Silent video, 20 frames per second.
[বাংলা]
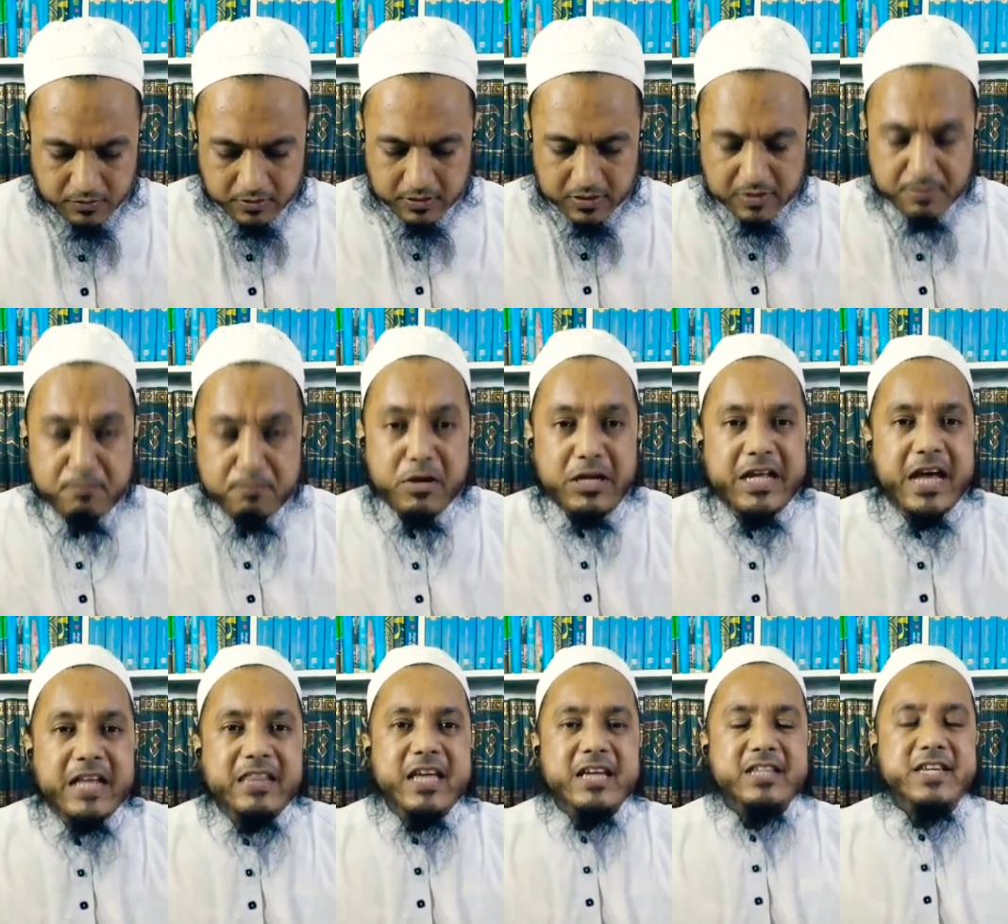মিডিয়াতে
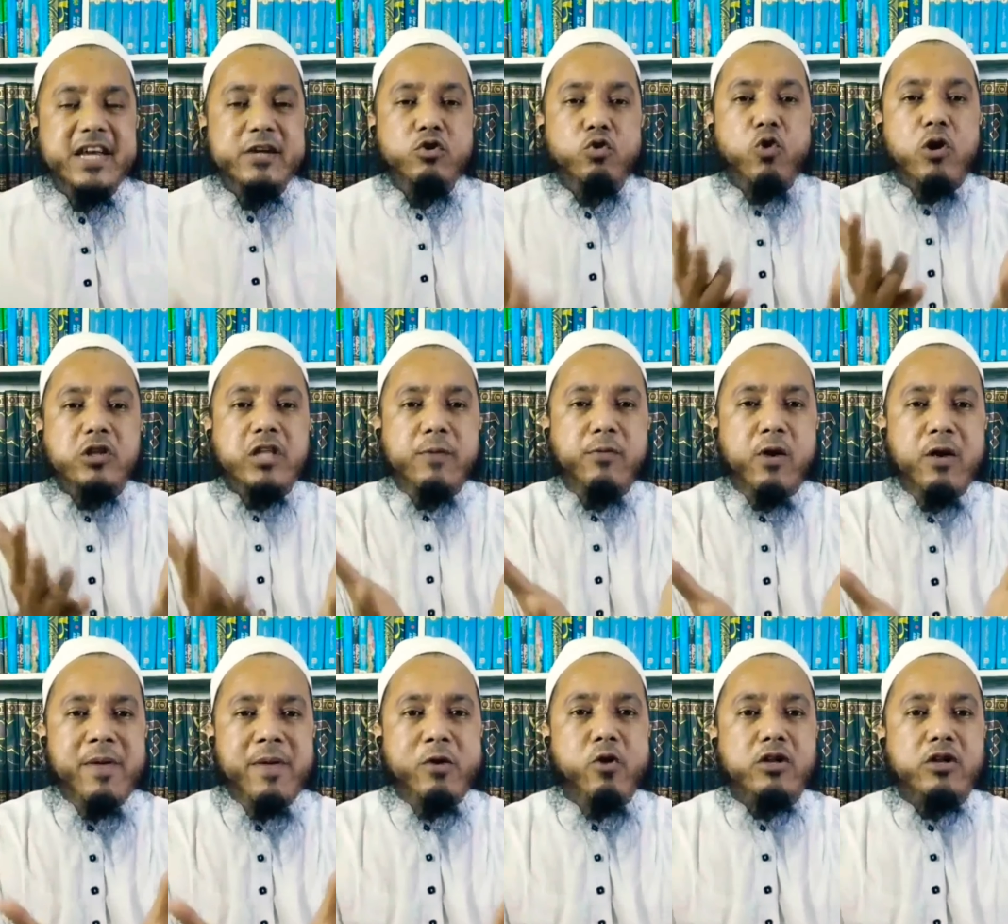এসে একটু কথা বলবে
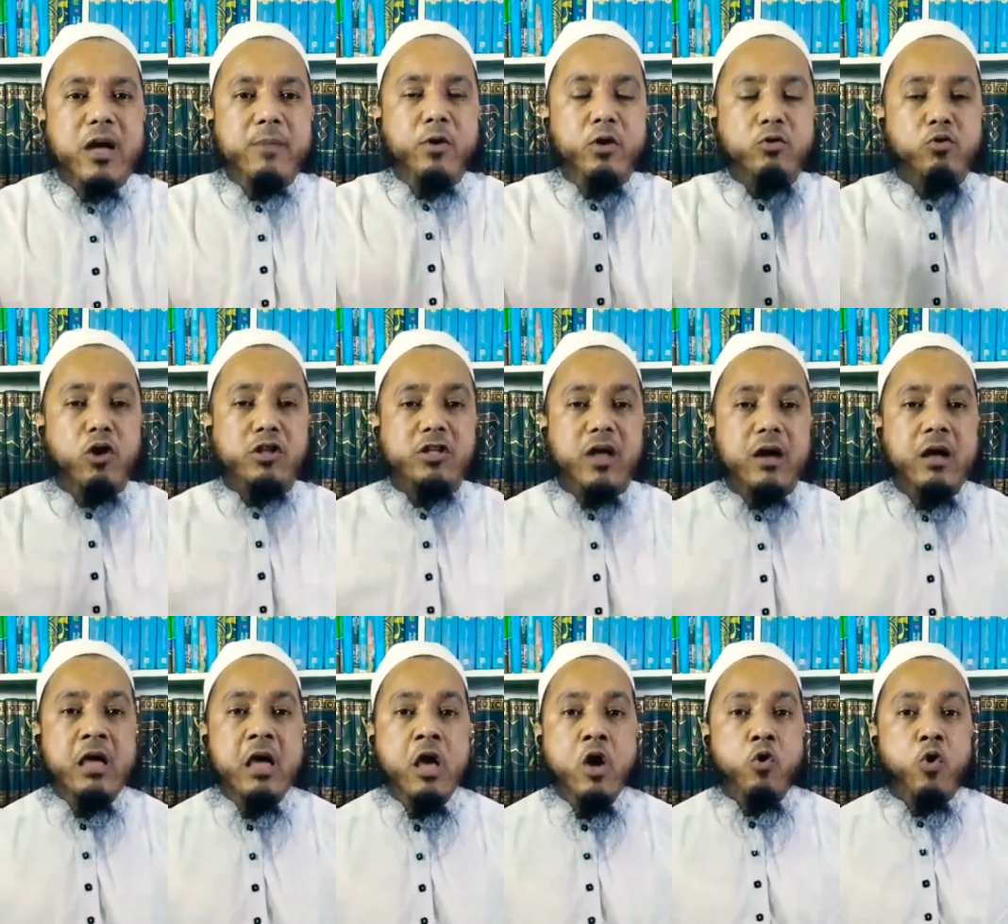কথা কথা
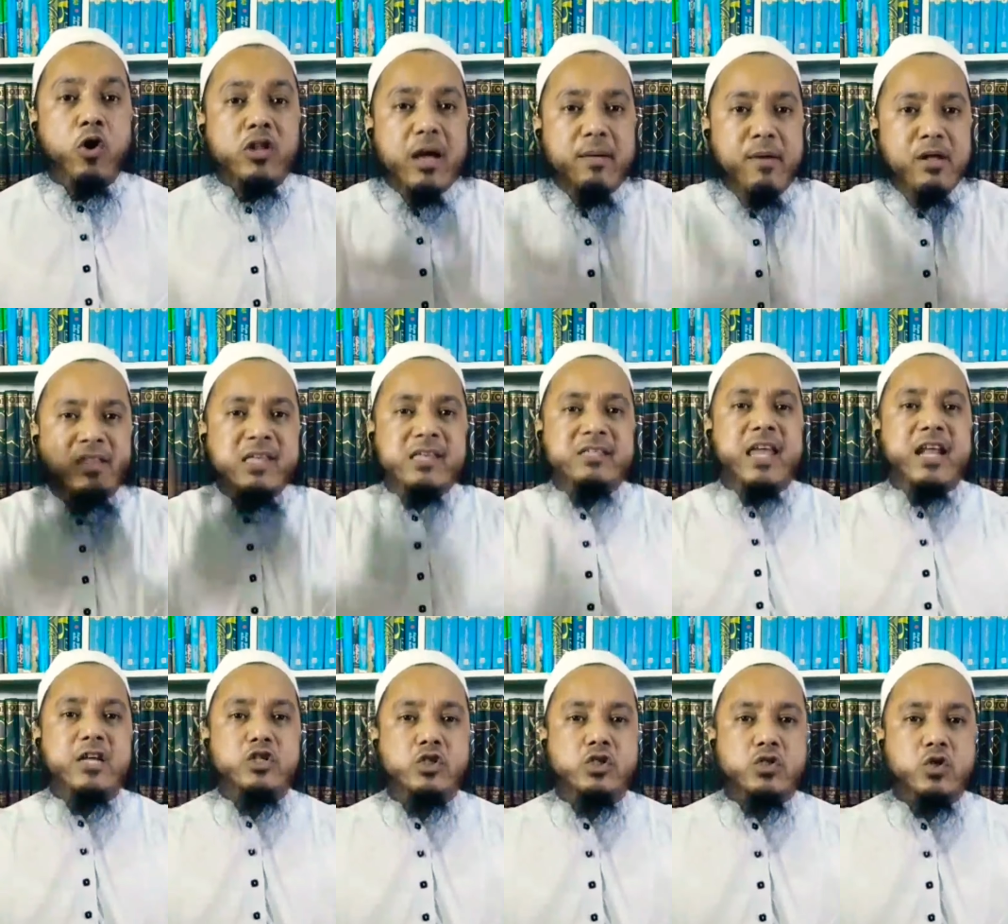কথা বলতে যারা
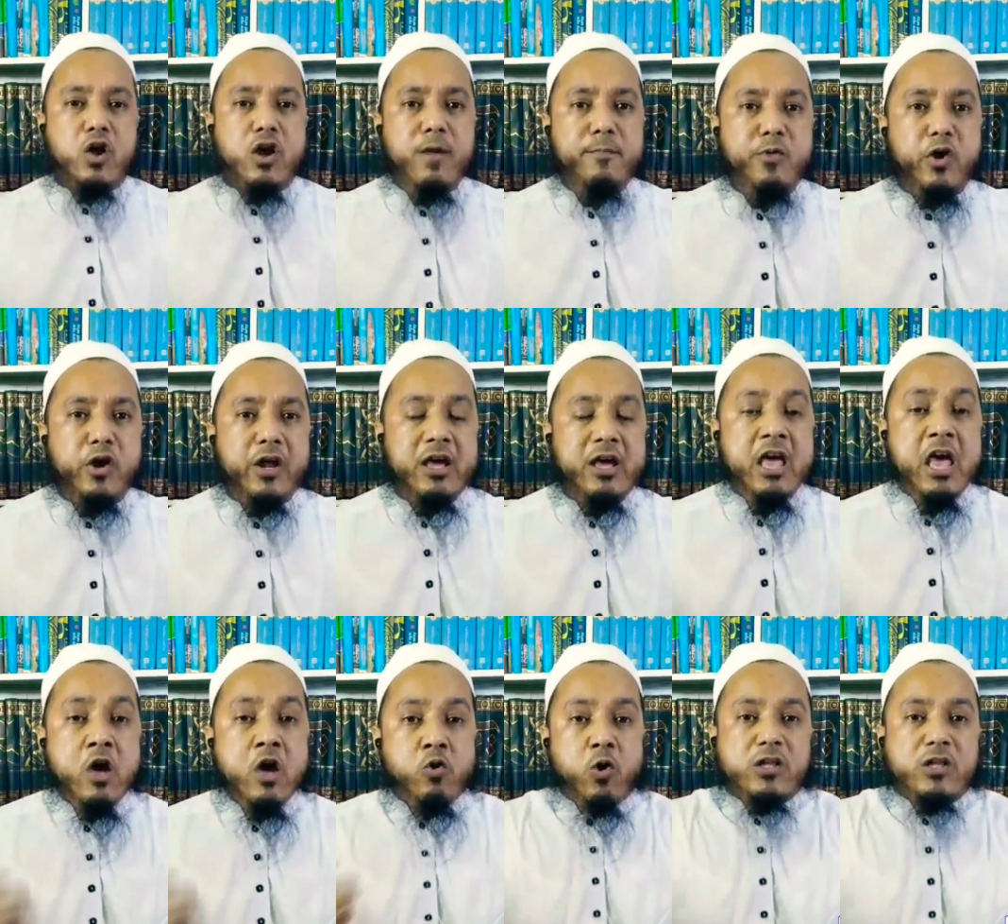শরম করে
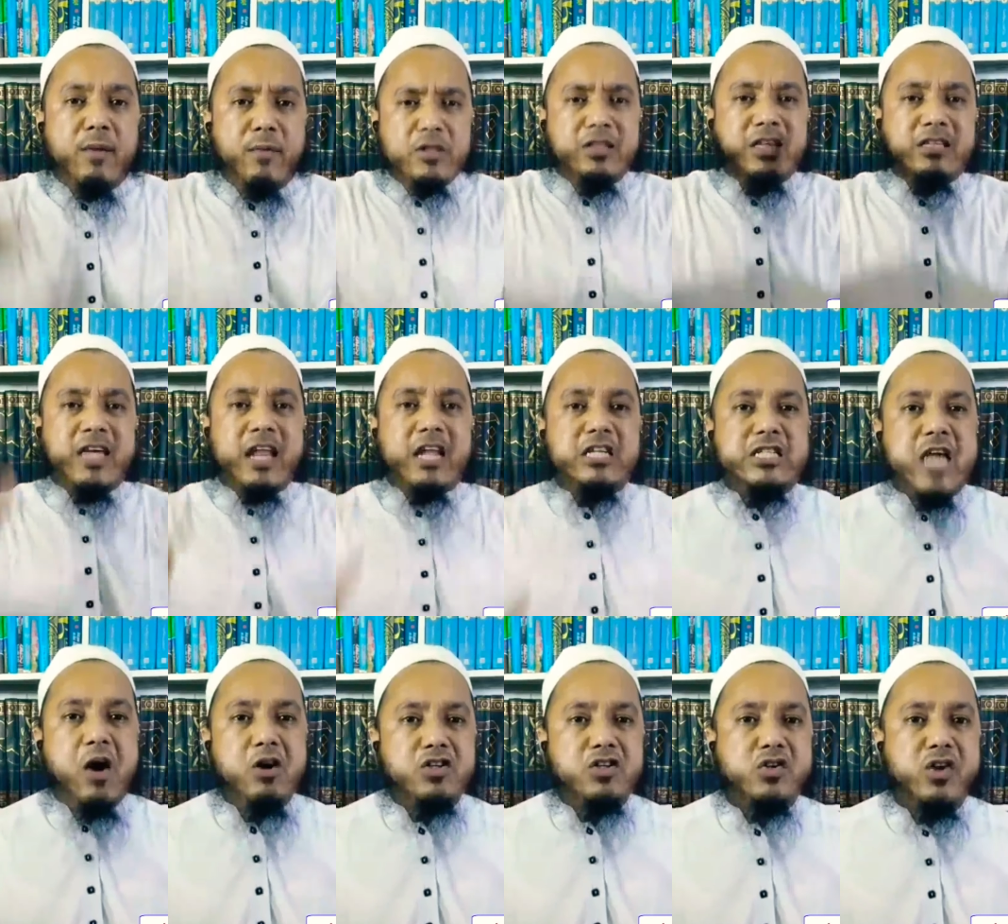কথা বলতে যারা সাহস
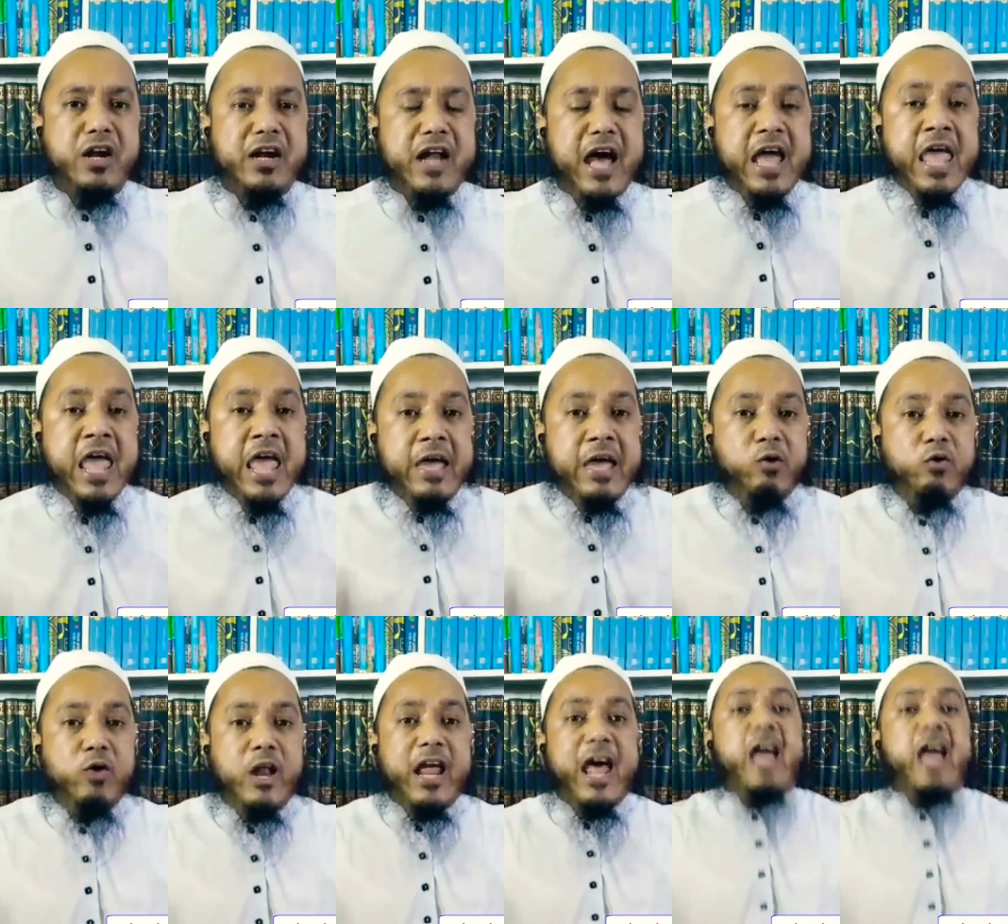করে না ওনারা
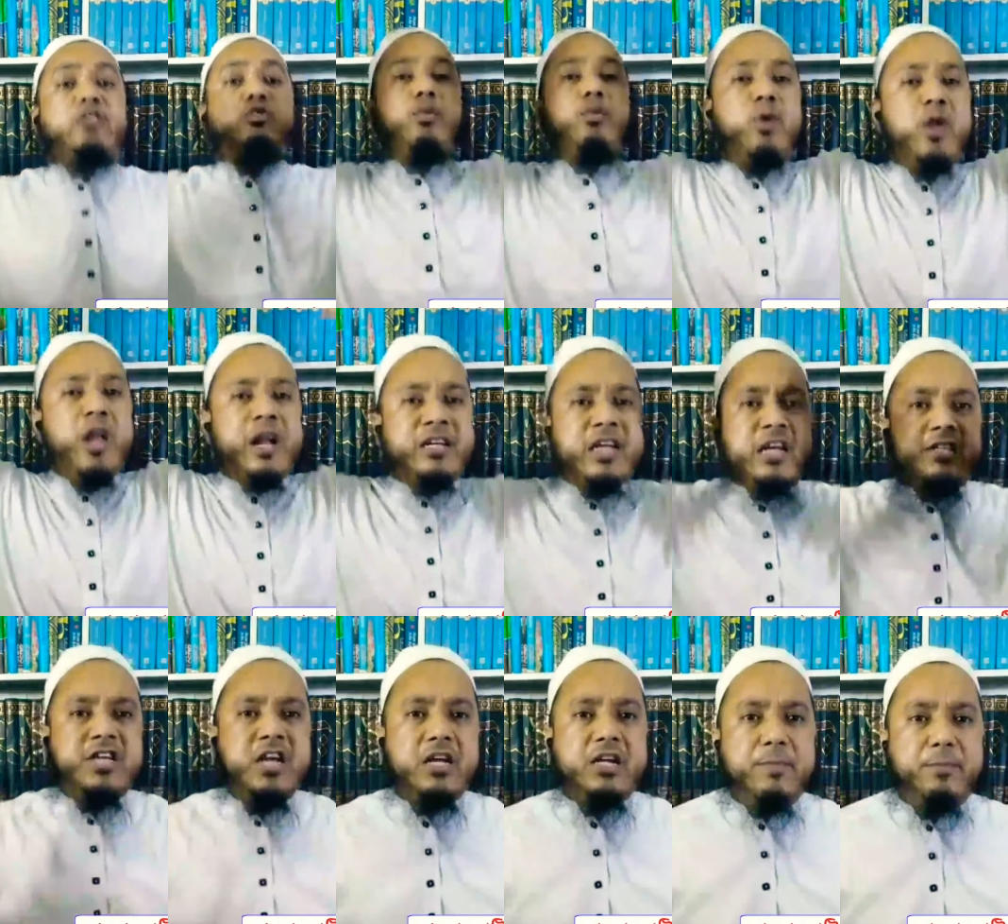এত বড় একটা
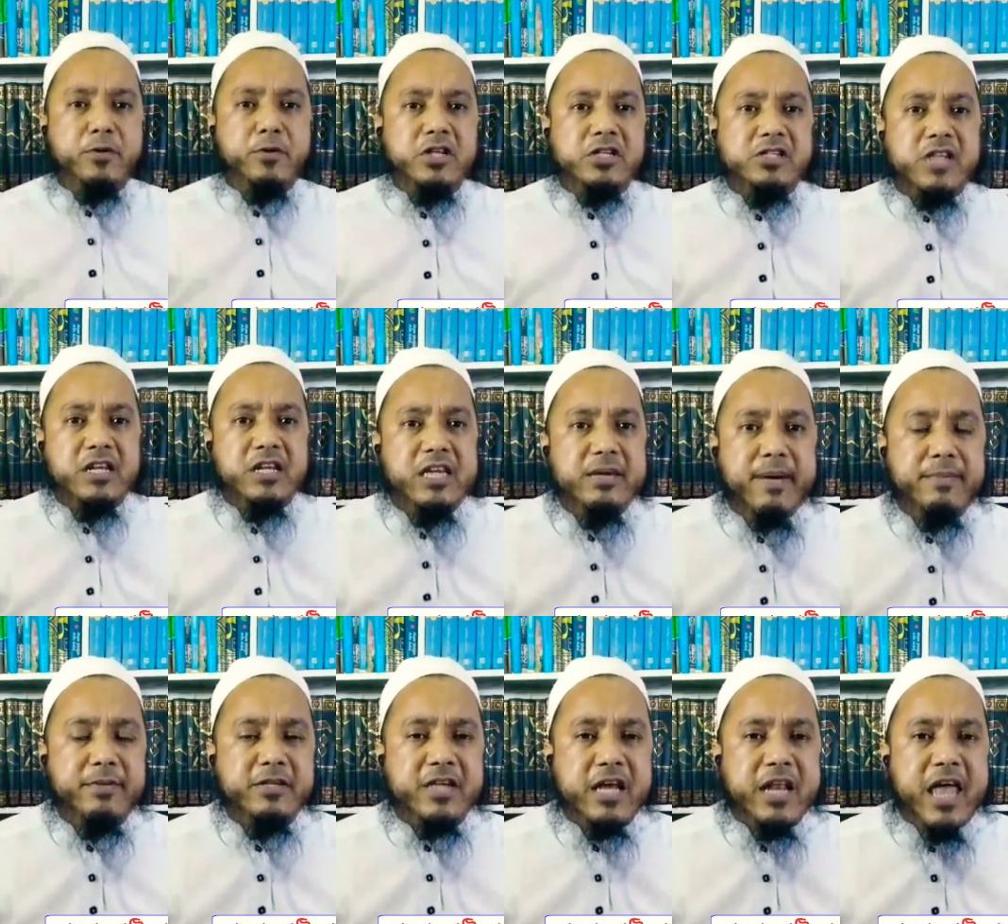শিক্ষা প্রতিষ্ঠান কিভাবে
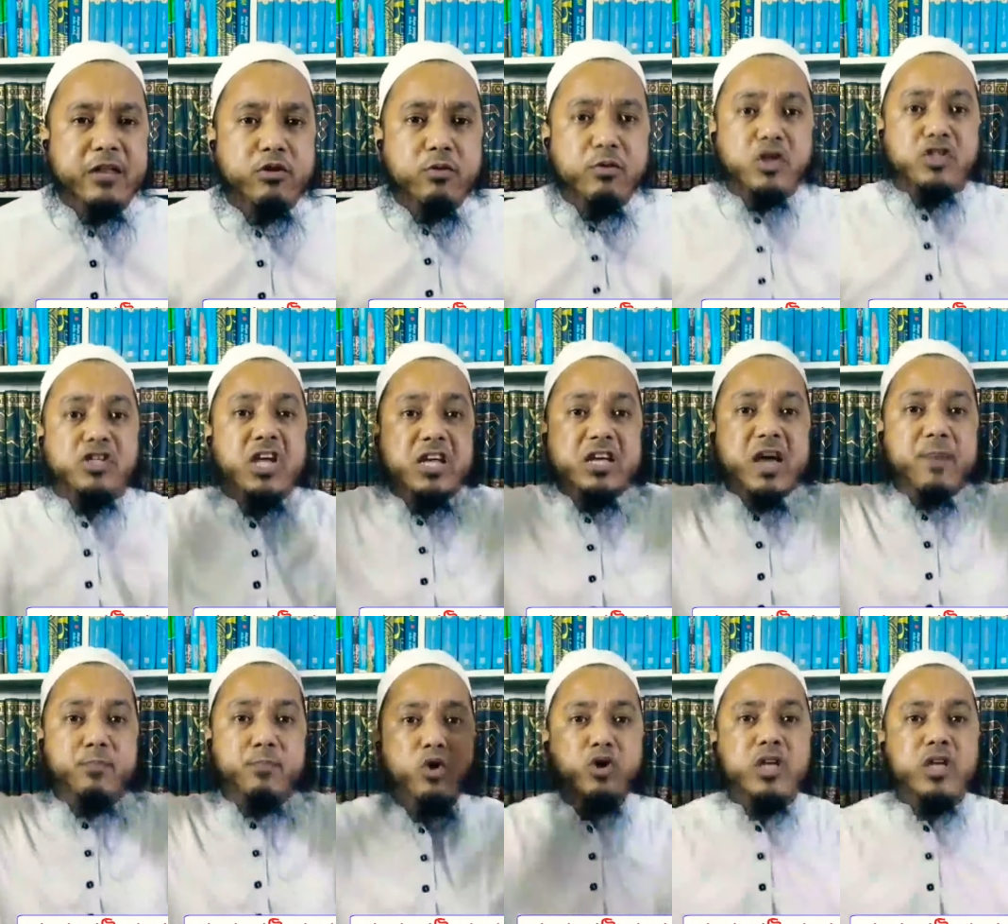চালে এত বড় শিক্ষা বোর্ড
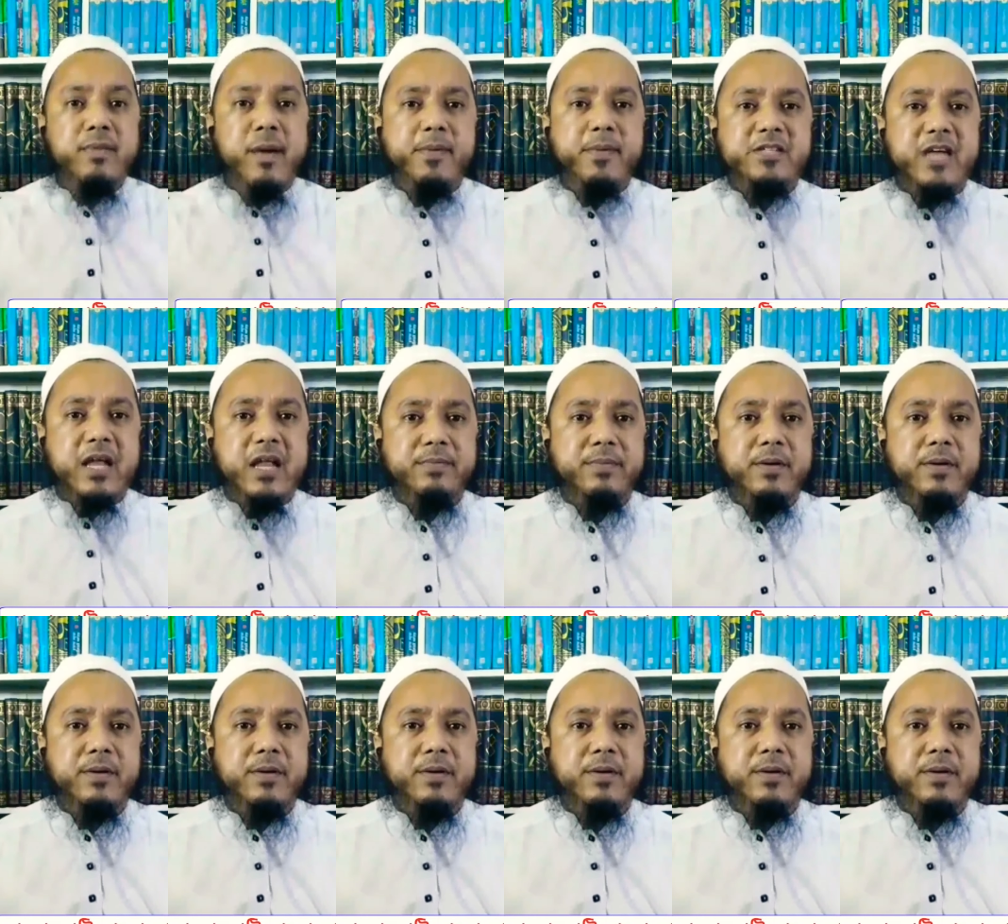কিভাবে চালাবে